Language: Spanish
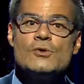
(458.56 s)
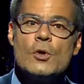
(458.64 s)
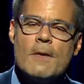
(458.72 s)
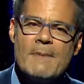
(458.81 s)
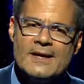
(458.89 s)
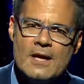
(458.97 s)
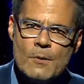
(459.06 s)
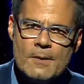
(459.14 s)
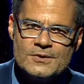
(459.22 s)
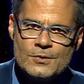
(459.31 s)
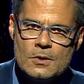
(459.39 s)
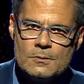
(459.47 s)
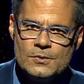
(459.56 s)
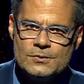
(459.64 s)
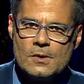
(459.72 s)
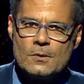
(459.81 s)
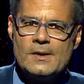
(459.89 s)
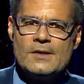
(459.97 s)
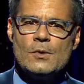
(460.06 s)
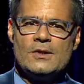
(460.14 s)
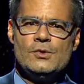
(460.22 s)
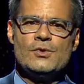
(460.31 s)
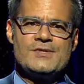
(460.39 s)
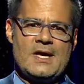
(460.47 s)
de páginas web en todo el mundo, incluyendo al
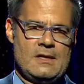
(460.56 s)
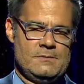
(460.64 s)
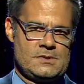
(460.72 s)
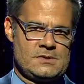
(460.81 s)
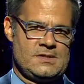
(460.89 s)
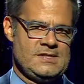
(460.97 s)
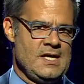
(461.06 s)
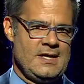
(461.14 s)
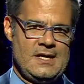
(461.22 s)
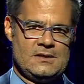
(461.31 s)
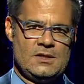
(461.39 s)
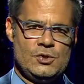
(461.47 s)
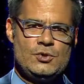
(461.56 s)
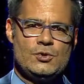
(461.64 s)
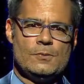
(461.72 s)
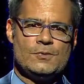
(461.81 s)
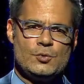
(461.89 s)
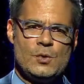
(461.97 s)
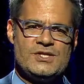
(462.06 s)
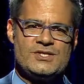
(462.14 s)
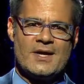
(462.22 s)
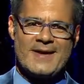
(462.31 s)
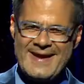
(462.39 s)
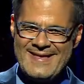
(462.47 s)
New York Times, CNN, YouTube,
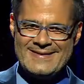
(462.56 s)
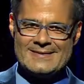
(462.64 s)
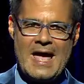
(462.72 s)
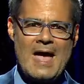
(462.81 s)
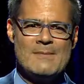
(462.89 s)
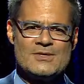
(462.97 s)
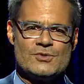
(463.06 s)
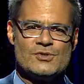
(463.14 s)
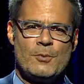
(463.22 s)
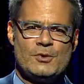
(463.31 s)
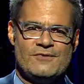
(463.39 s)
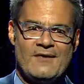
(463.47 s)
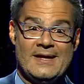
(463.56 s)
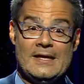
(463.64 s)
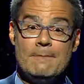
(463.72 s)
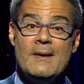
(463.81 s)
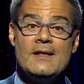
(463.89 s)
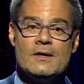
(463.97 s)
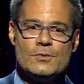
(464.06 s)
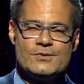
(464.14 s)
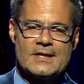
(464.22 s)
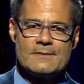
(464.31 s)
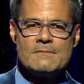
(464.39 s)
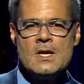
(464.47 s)
Twitch, Reddit, Amazon, Spotify y para de
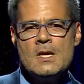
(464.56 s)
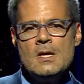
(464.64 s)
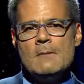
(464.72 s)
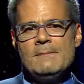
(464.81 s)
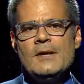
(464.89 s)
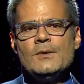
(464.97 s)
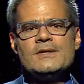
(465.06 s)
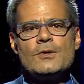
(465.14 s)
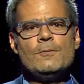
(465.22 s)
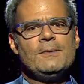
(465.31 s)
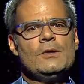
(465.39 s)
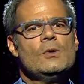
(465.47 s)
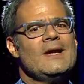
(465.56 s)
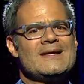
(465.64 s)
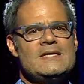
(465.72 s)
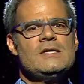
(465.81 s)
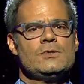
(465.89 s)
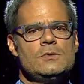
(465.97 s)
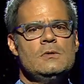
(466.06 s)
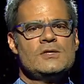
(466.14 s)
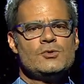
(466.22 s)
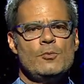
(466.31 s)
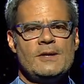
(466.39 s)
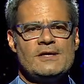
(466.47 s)
contar, vieron interrumpido el acceso a
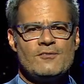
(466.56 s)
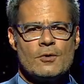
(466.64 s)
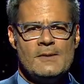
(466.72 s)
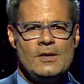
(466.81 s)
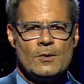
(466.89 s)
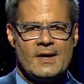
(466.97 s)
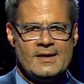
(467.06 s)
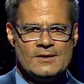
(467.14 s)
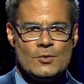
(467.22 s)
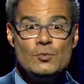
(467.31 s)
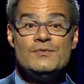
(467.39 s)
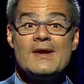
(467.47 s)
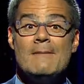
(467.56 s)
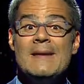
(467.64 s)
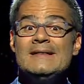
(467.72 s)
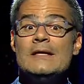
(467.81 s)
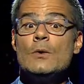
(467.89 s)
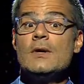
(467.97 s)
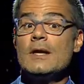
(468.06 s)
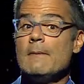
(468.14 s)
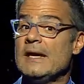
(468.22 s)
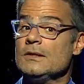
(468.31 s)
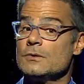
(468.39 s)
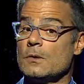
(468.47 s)
sus plataformas, lo que generó un dramático
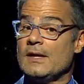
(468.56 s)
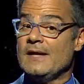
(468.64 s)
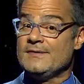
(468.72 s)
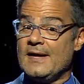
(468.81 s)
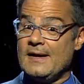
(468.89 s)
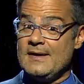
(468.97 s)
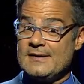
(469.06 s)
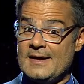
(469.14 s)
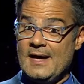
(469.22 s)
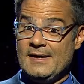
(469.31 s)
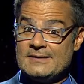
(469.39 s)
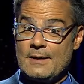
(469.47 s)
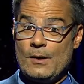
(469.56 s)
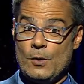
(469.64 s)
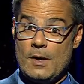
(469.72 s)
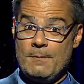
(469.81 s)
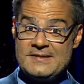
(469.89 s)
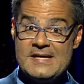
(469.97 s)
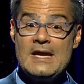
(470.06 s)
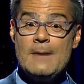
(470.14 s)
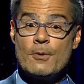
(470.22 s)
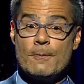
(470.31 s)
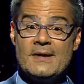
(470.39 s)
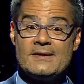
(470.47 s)
incremento en la entrega de tareas y trabajos especiales
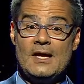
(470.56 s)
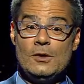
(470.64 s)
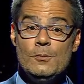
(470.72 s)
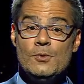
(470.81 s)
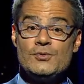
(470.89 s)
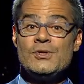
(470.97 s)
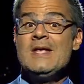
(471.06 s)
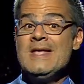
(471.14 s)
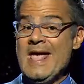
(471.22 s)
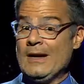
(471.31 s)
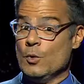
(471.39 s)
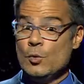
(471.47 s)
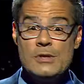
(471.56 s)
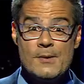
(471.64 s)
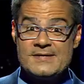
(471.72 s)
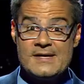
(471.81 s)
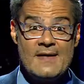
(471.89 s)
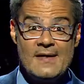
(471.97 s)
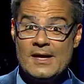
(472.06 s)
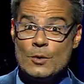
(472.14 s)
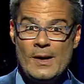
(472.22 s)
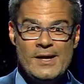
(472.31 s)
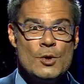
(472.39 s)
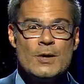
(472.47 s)
por parte de alumnos en universidades y
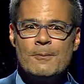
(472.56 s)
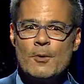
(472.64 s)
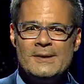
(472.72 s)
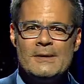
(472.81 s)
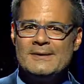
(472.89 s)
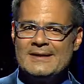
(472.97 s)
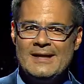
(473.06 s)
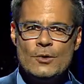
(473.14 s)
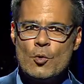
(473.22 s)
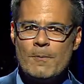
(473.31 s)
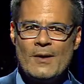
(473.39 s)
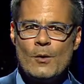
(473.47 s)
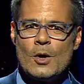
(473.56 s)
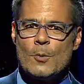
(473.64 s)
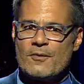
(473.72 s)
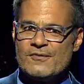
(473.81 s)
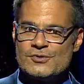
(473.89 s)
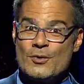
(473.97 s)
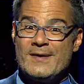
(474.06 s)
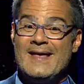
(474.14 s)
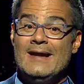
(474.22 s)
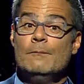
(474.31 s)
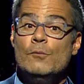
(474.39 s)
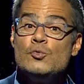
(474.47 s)
colegios que prometen mantener ocupados a los profesores
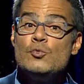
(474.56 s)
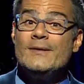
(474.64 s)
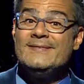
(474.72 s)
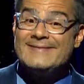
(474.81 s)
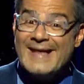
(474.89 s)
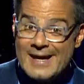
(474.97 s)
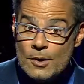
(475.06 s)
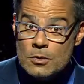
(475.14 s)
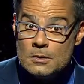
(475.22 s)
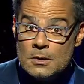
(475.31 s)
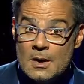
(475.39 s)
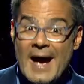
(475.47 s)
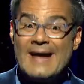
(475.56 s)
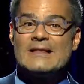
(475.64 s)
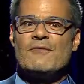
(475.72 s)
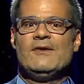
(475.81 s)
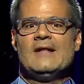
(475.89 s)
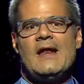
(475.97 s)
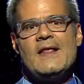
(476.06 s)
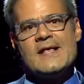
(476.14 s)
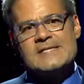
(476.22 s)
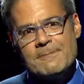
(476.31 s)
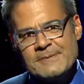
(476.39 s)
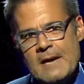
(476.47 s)
del mundo entero hasta finales de
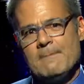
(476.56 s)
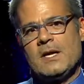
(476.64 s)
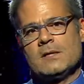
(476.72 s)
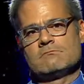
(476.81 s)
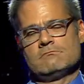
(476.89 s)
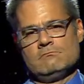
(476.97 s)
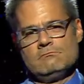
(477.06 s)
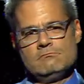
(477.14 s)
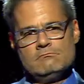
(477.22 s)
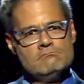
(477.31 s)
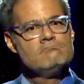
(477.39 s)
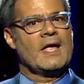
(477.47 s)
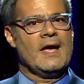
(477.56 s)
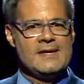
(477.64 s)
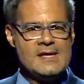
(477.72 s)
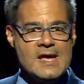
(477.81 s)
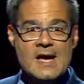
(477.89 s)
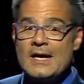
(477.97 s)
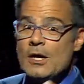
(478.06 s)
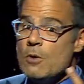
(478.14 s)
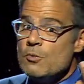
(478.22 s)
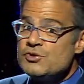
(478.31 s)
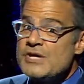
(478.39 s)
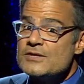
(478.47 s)
septiembre. Querían que los
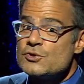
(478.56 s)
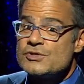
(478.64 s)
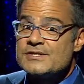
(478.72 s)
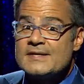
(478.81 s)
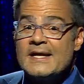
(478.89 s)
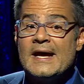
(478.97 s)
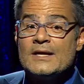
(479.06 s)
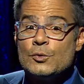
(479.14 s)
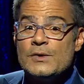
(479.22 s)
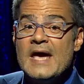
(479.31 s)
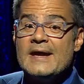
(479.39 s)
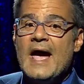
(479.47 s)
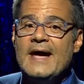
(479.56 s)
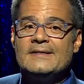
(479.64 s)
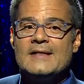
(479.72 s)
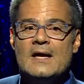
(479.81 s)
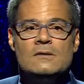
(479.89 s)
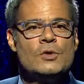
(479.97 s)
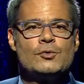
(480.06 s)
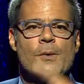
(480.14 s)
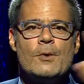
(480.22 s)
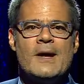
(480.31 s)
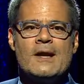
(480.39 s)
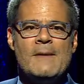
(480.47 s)
muchachos se sentaran a estudiar, ahí está, no
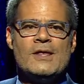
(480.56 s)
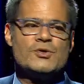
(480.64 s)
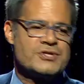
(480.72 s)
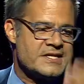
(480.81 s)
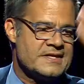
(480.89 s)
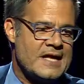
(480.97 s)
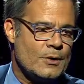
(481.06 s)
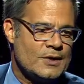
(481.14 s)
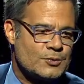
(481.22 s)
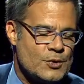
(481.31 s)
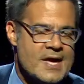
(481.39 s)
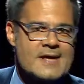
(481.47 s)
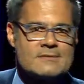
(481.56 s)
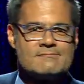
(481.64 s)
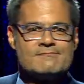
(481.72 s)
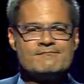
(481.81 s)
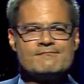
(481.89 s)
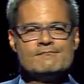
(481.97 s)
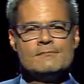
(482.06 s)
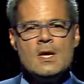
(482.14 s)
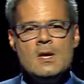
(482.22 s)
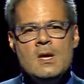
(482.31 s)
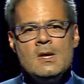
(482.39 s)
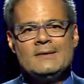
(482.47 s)
tuvieron más remedio, se sentaron a estudiar.
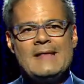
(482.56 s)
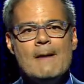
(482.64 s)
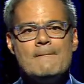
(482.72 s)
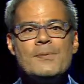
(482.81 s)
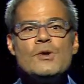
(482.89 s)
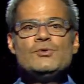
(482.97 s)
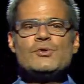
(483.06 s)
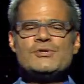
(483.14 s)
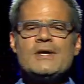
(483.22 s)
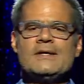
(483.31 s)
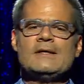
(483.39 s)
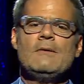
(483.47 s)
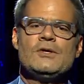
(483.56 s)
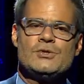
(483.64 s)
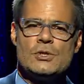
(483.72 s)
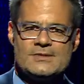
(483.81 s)
Tan pronto se restableció el